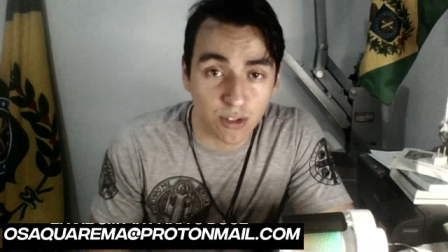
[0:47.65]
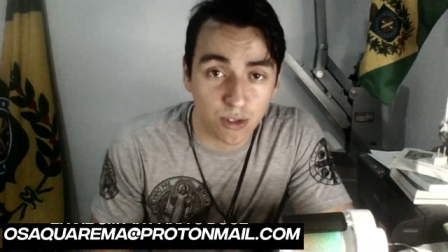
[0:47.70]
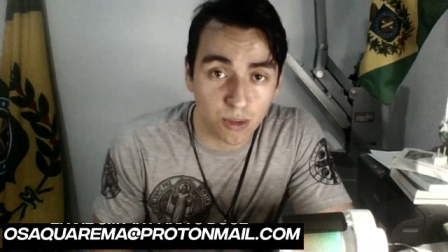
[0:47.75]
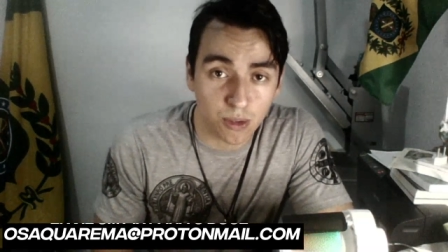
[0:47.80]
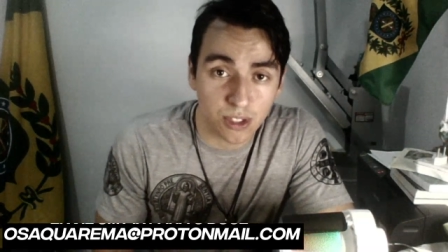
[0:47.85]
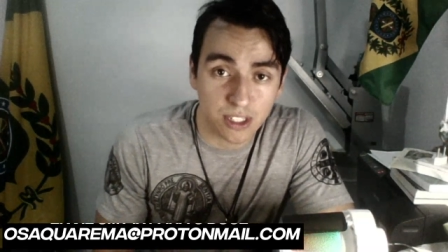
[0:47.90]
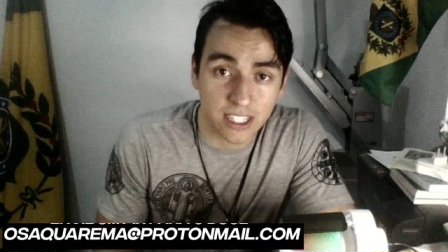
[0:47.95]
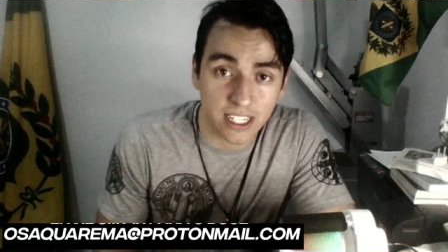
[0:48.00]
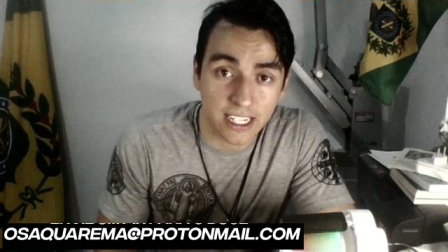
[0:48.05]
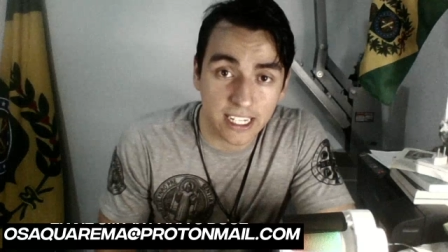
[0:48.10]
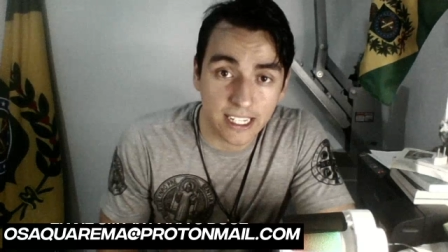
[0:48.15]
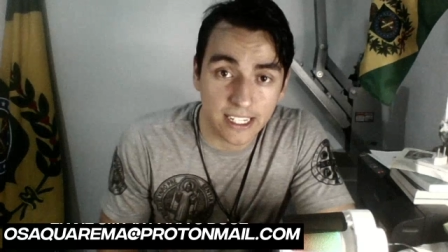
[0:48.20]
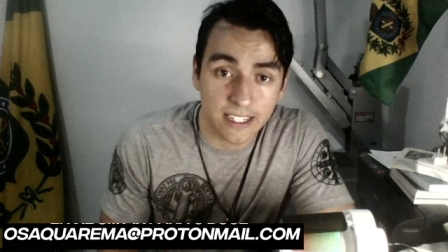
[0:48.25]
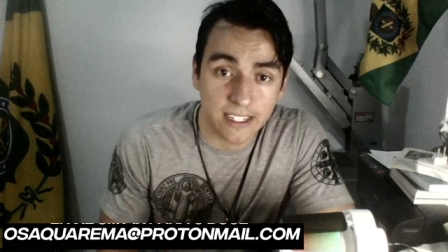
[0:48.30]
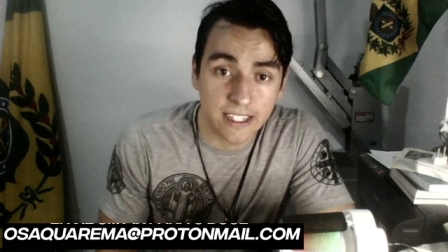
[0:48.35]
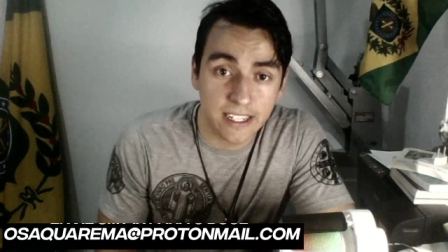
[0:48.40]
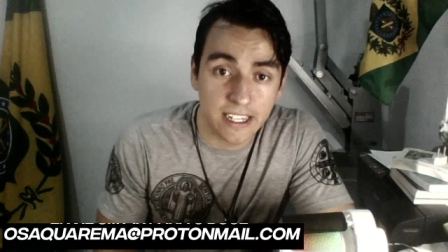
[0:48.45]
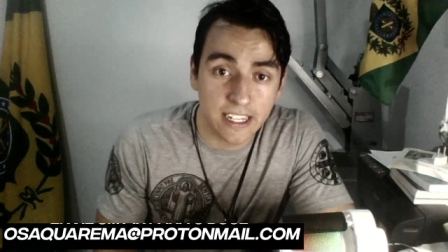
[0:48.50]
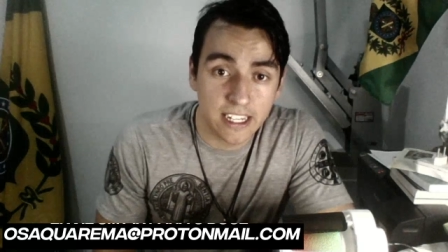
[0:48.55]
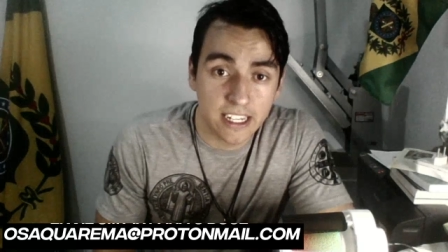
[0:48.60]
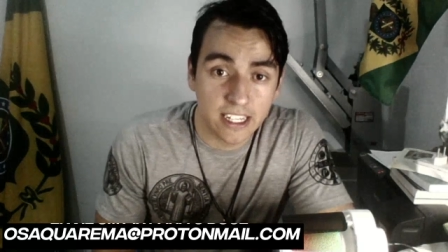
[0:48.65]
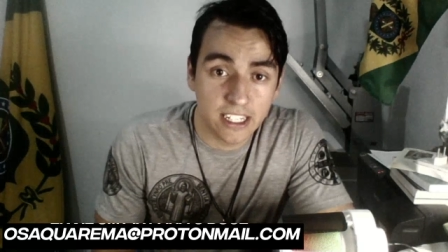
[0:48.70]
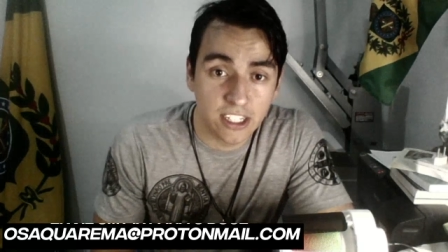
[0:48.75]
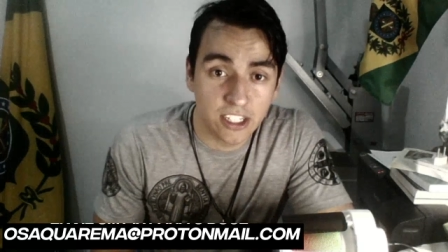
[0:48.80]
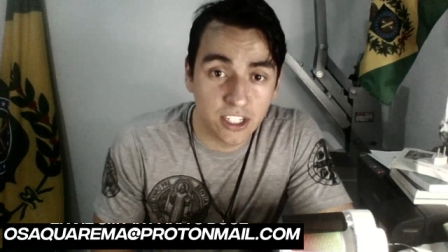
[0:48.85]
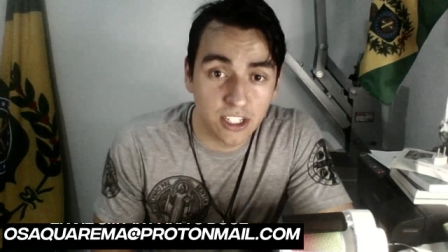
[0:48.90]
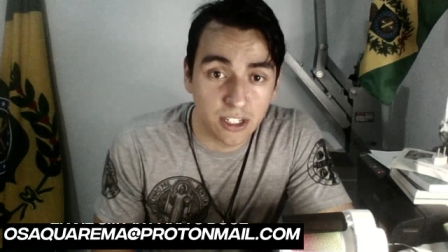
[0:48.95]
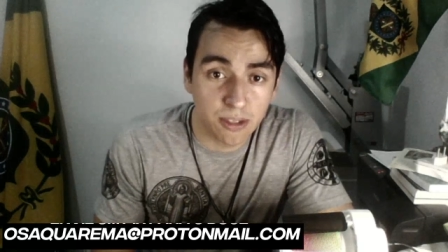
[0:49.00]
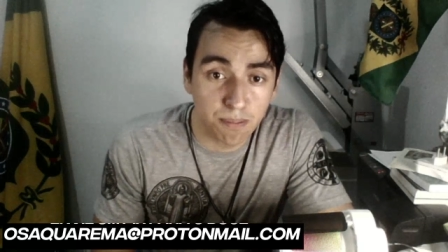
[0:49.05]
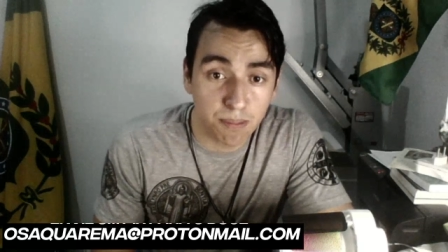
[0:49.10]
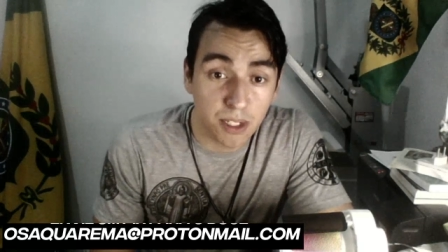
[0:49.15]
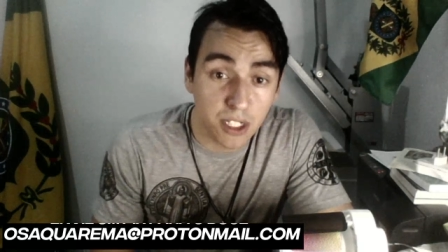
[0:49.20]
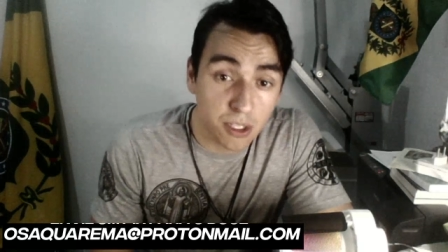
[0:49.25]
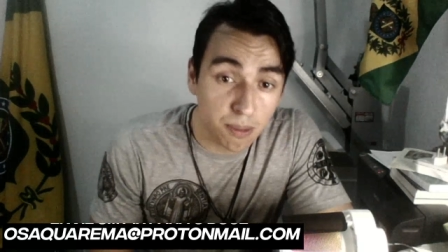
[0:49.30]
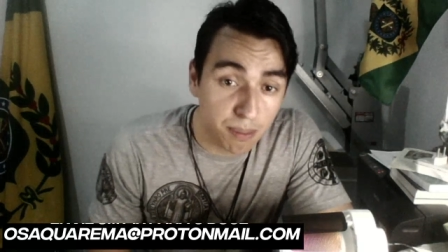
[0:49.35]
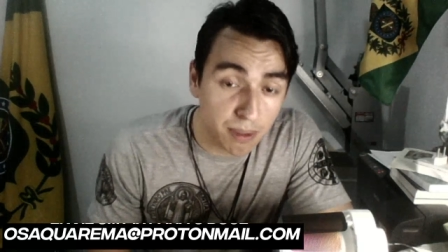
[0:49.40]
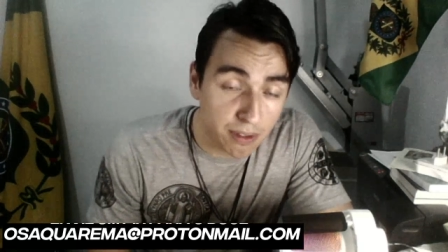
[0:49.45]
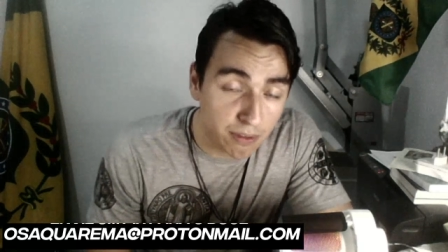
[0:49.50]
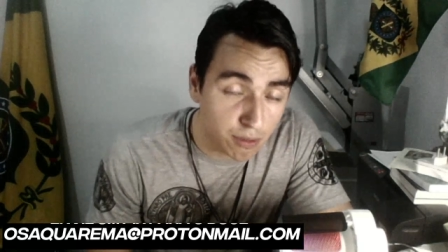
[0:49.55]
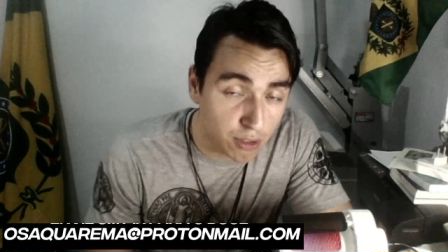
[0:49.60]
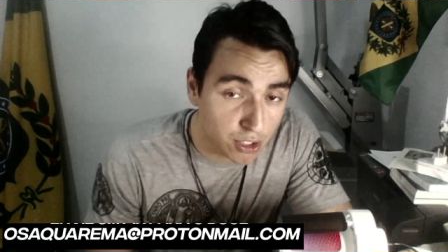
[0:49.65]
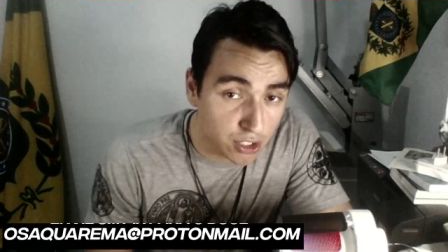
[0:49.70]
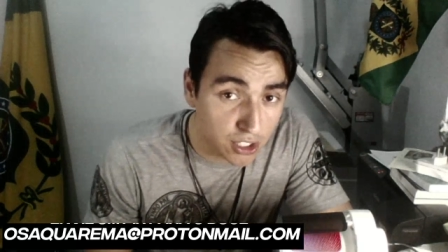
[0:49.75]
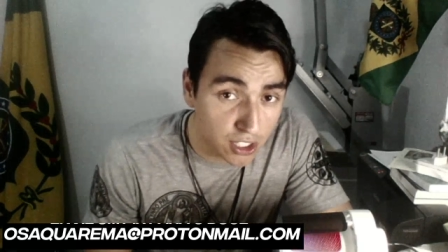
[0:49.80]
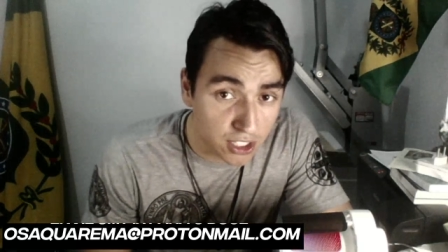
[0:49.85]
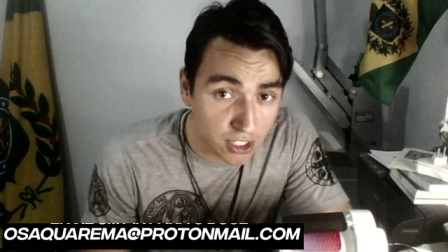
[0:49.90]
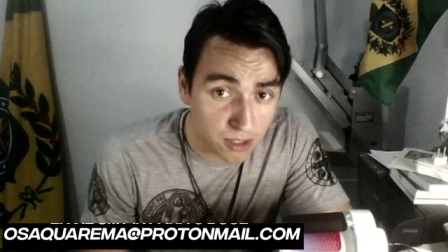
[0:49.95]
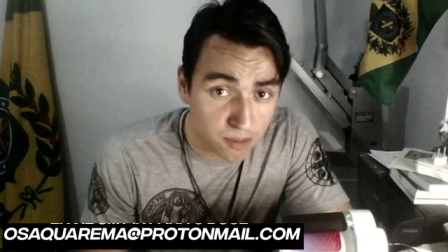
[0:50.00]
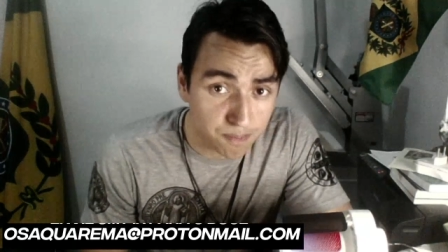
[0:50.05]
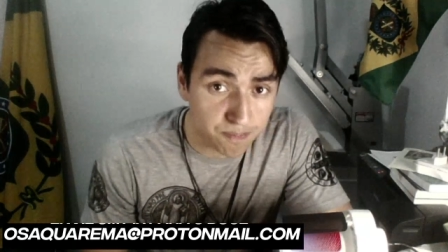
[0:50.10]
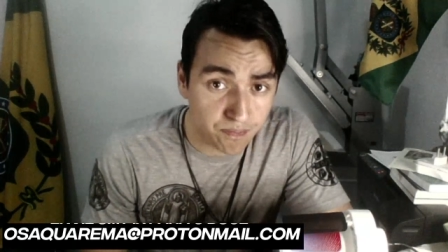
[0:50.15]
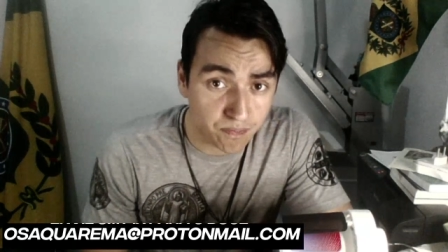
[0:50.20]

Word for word: eu gostaria de pedir para vocês